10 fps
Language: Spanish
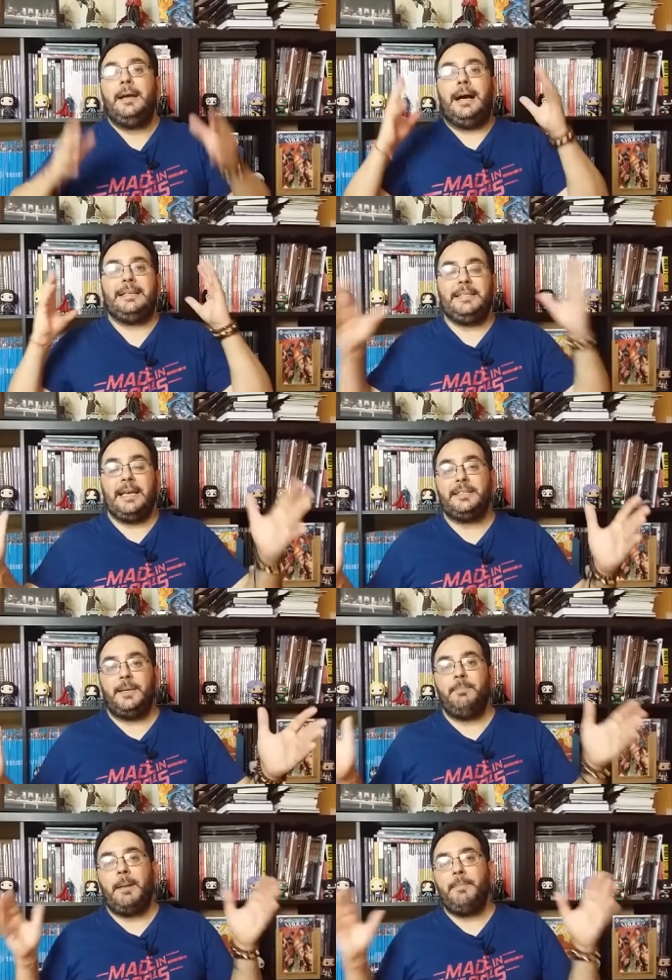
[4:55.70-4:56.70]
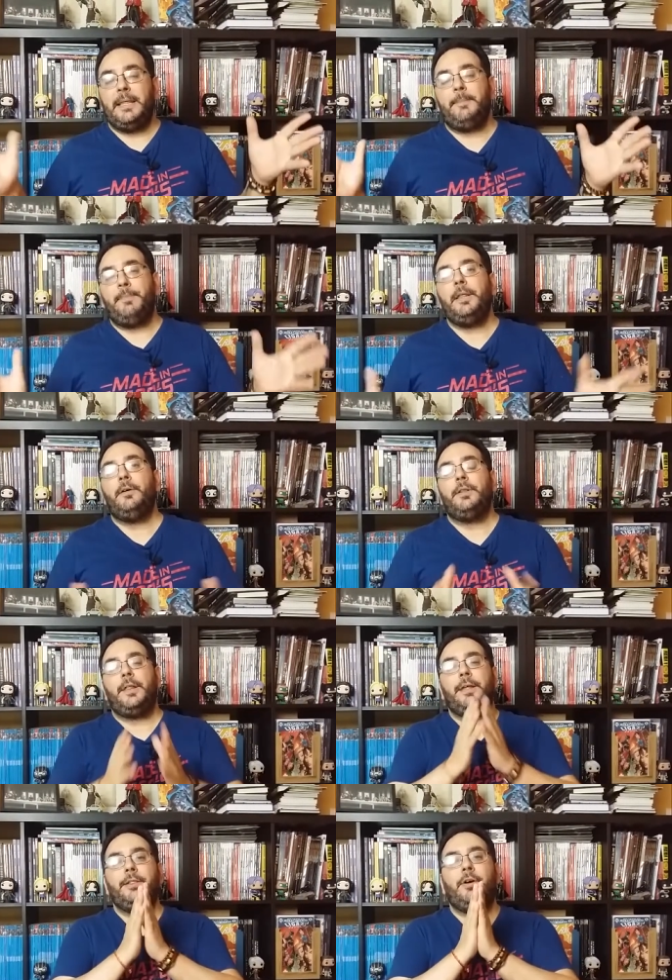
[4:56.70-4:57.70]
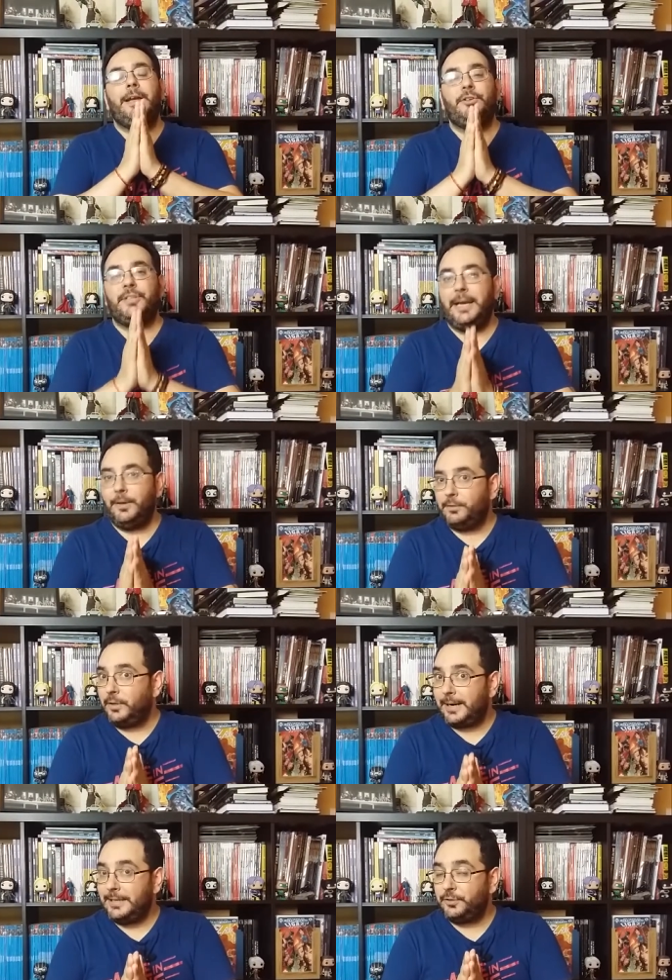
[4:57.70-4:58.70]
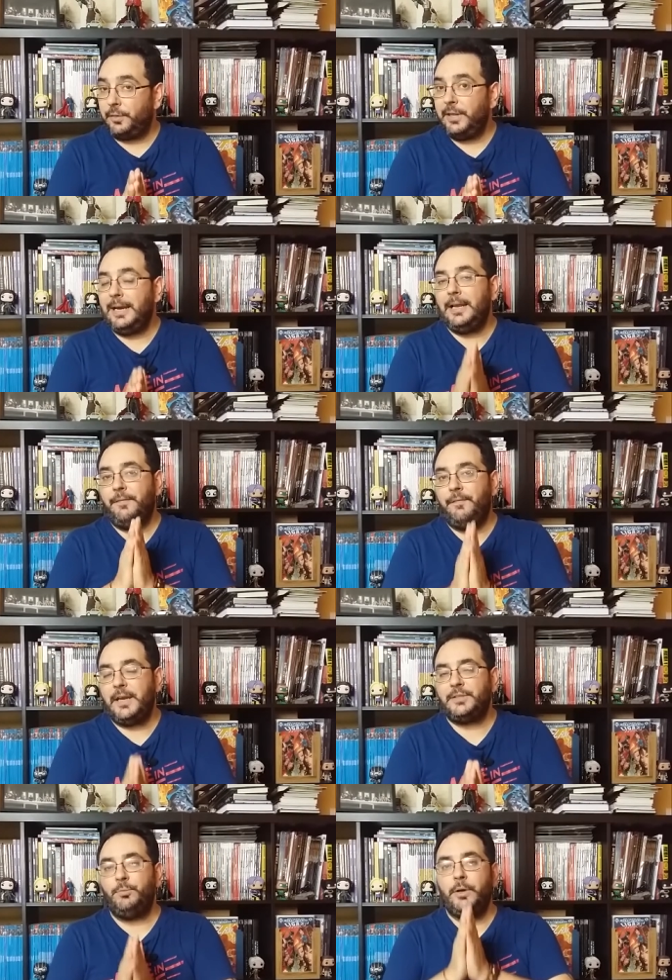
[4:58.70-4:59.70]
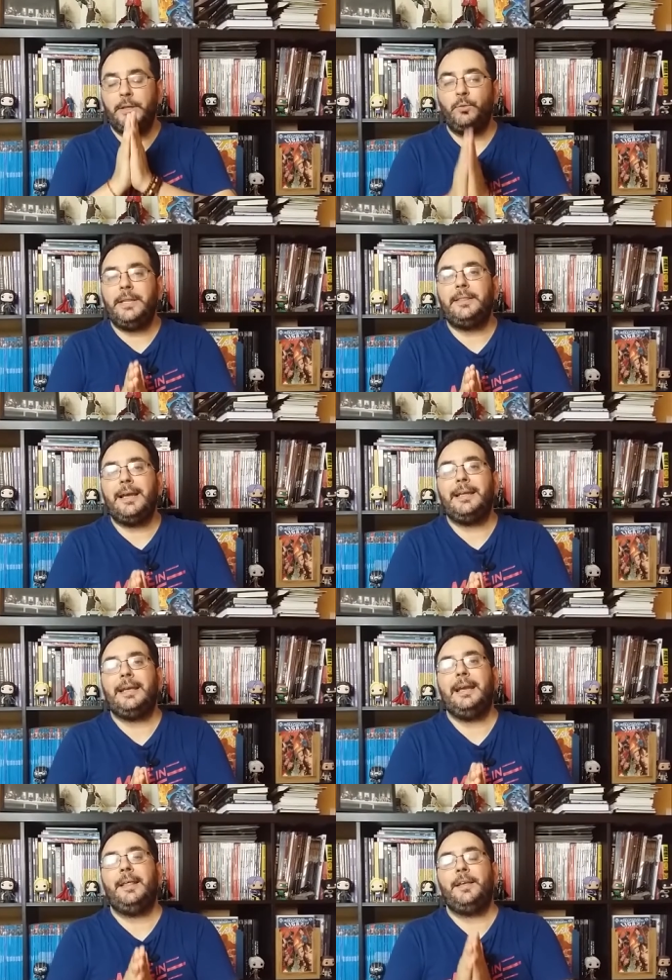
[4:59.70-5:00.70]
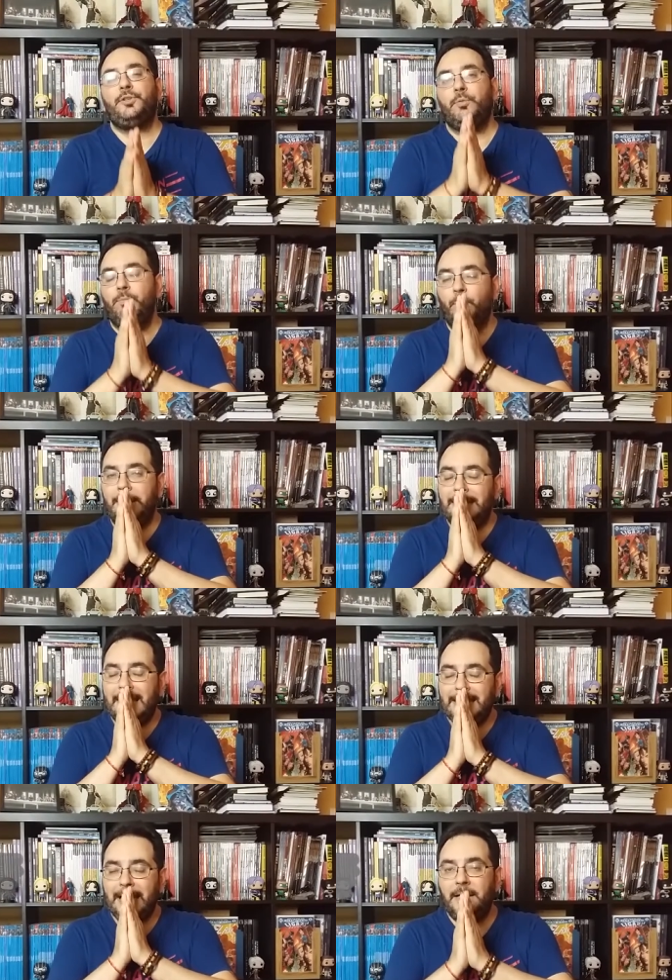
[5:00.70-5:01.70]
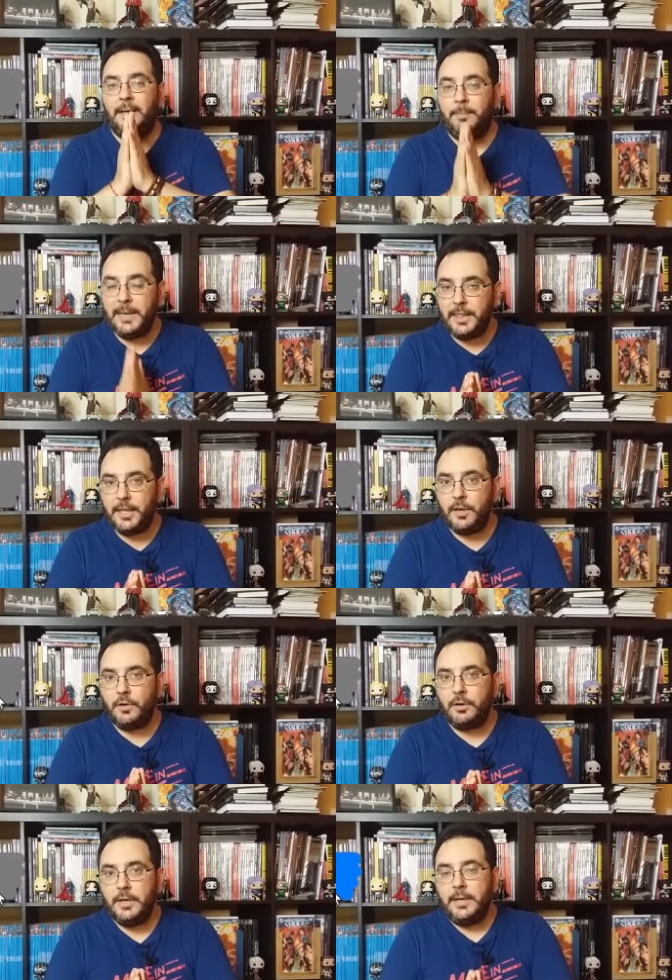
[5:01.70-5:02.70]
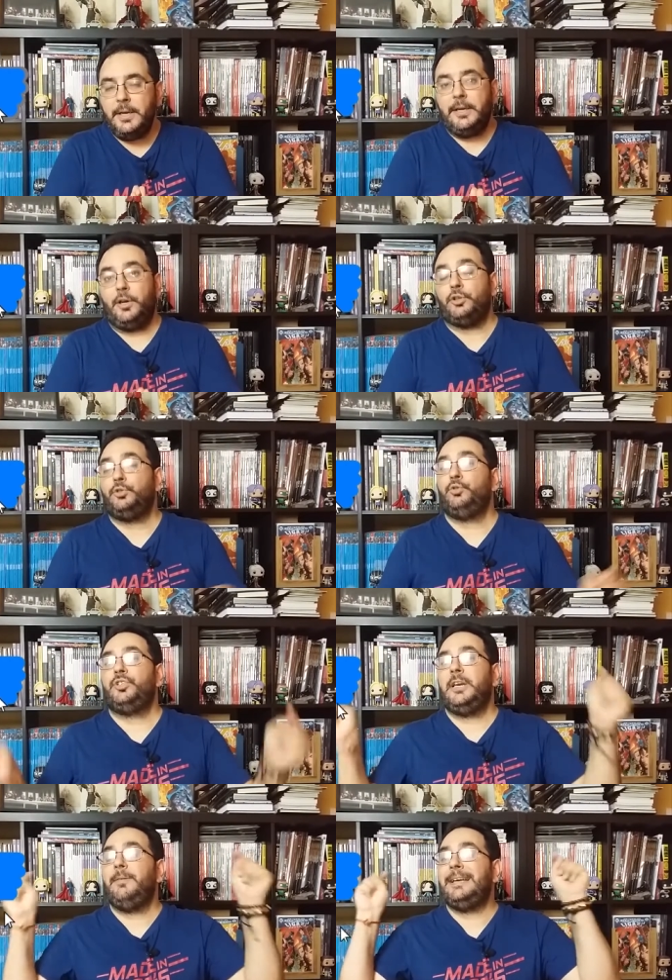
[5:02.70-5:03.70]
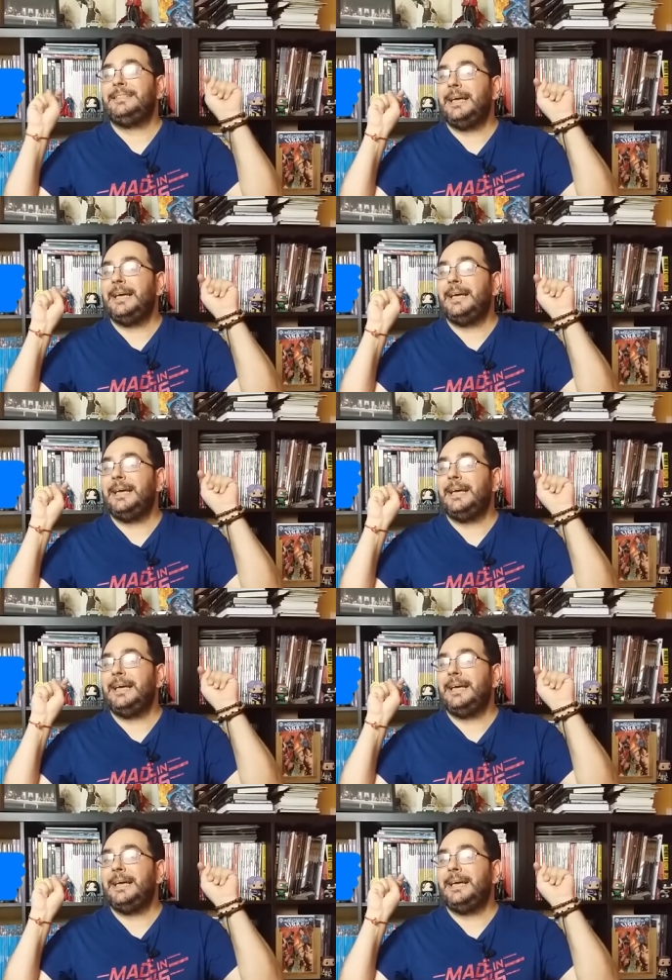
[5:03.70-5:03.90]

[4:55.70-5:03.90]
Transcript: Así que sin más me despido diciendo que nos sigáis en nuestras redes sociales, Facebook y Twitter, que le deis un buen like al vídeo, que os suscribáis